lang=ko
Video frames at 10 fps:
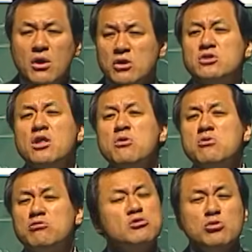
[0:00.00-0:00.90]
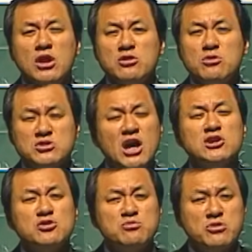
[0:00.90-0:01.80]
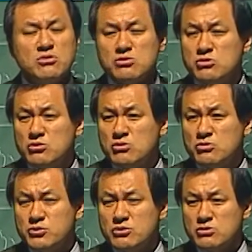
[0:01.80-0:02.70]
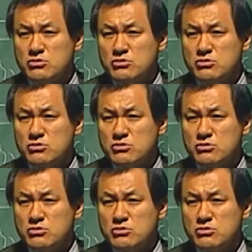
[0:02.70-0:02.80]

근데요 우리 동네는요 참녀가 없어요. 어, 없어?